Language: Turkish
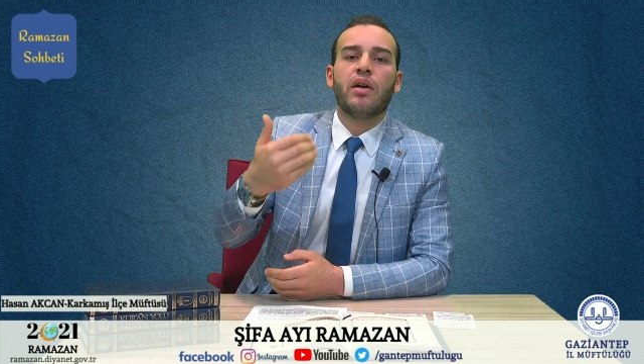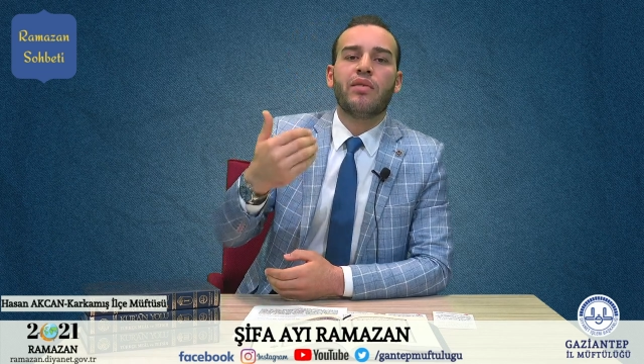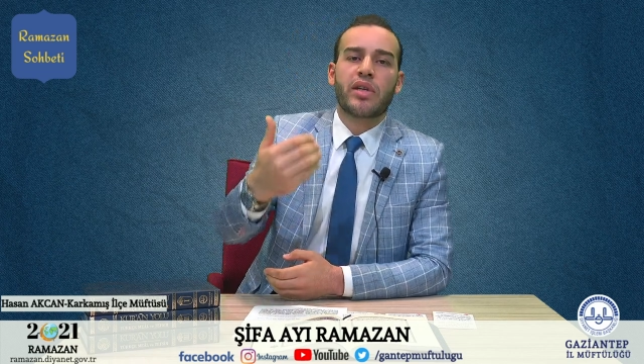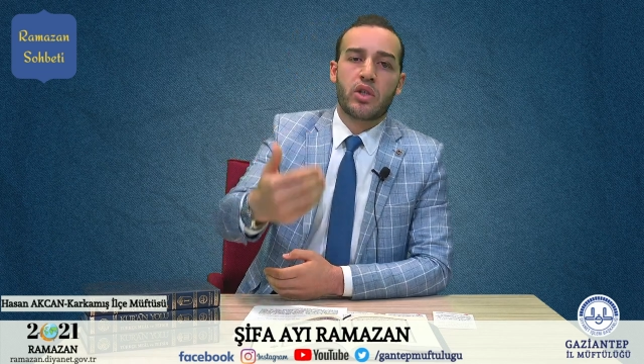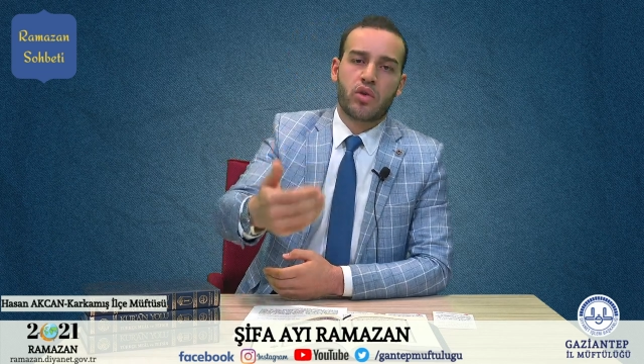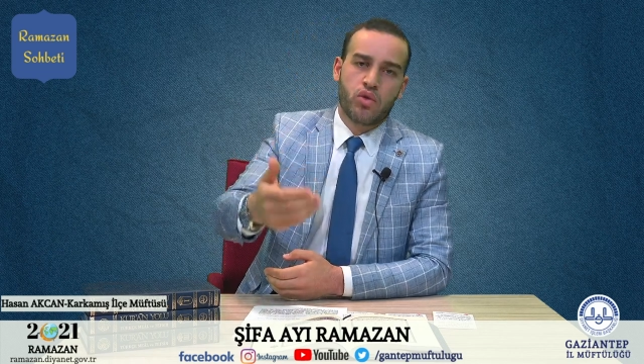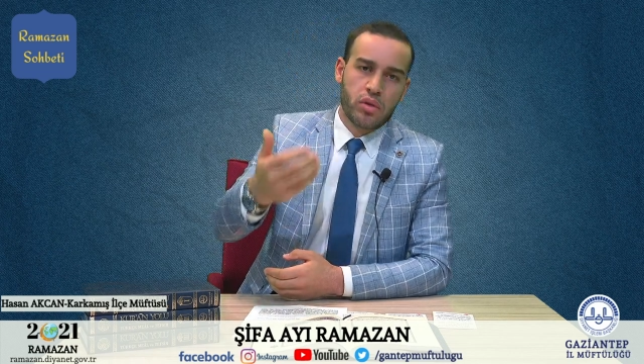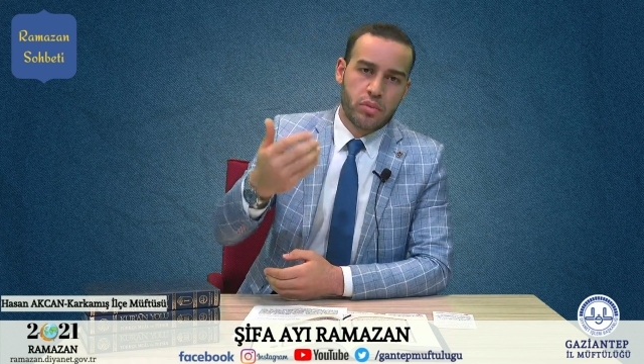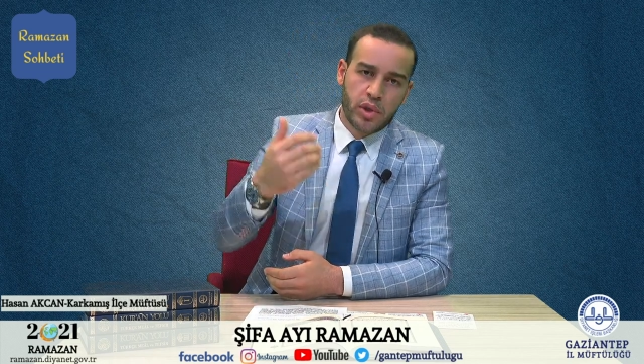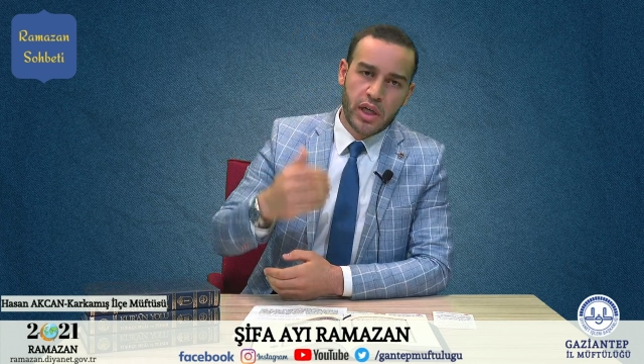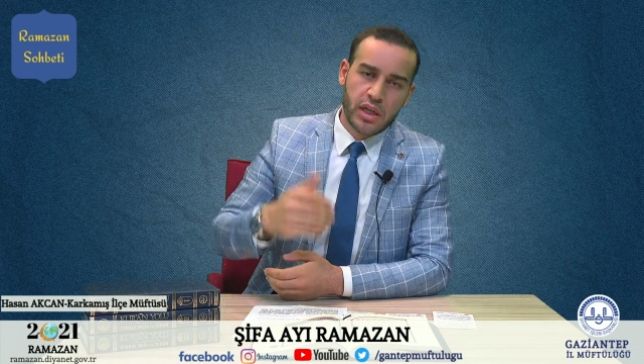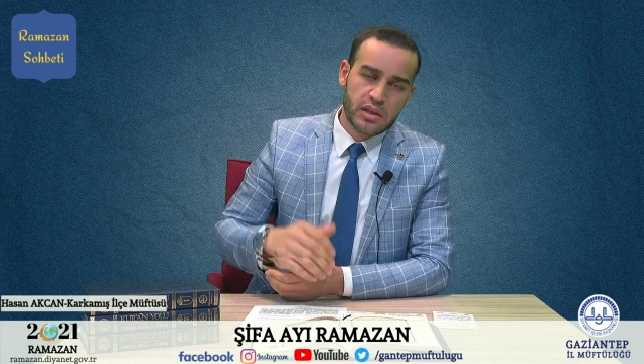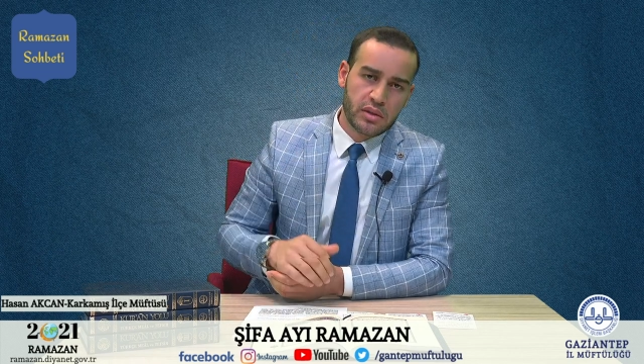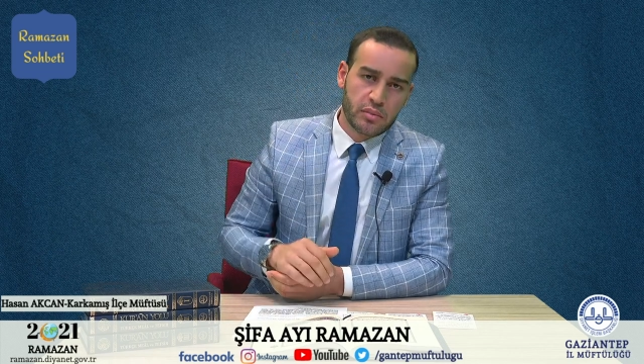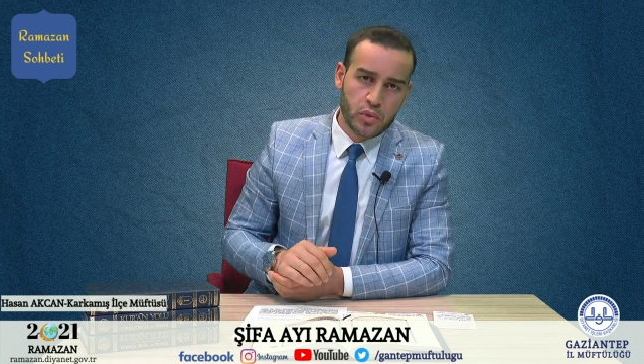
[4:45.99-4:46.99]
ve Resulü
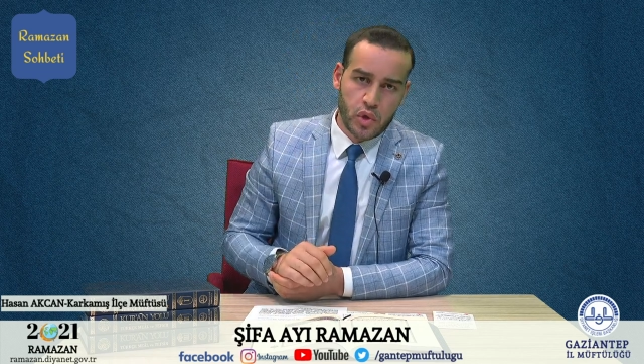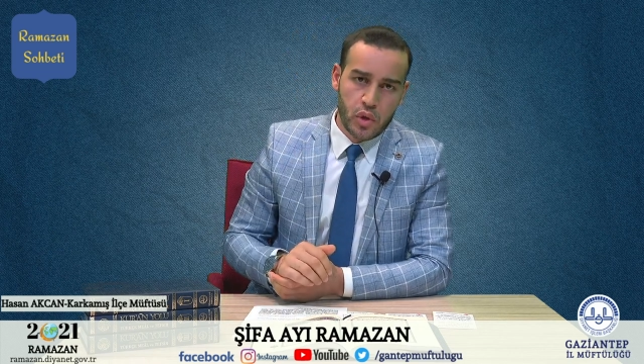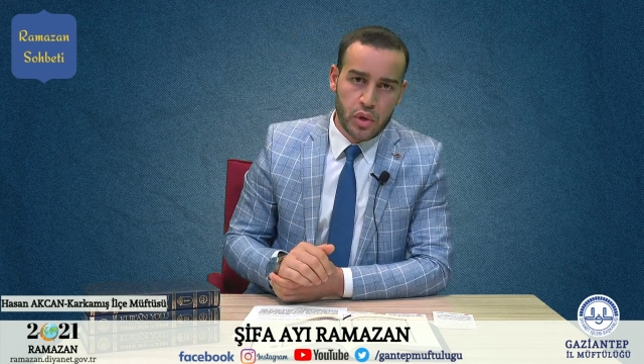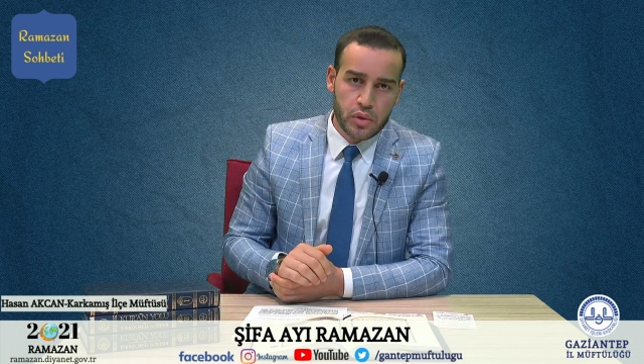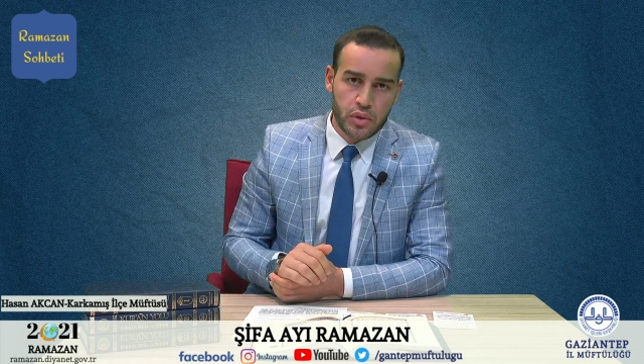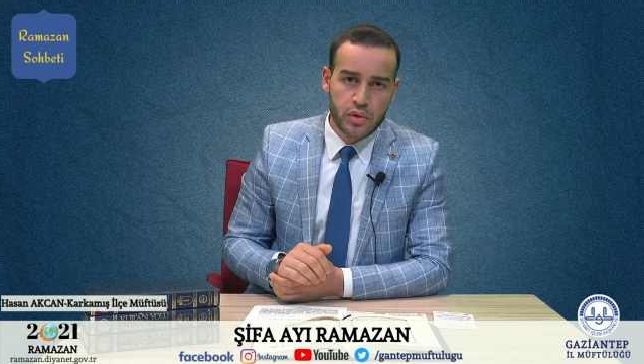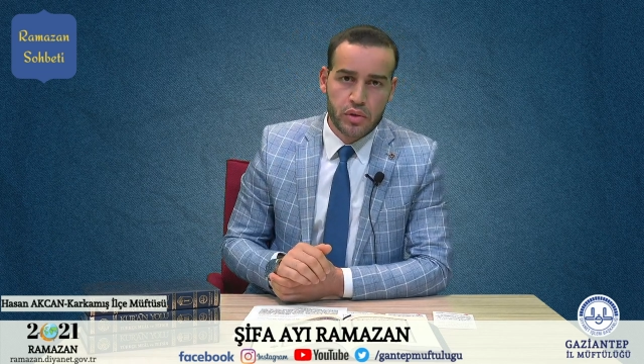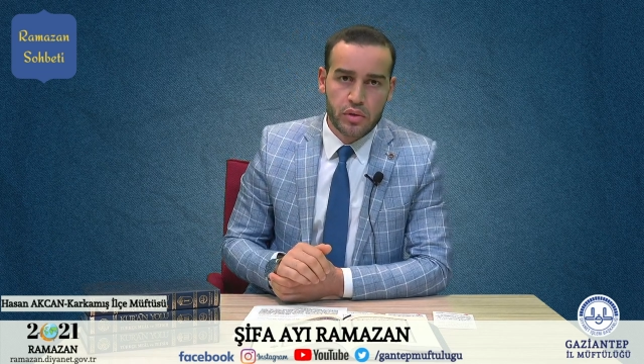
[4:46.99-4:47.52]
bıraktım diyor.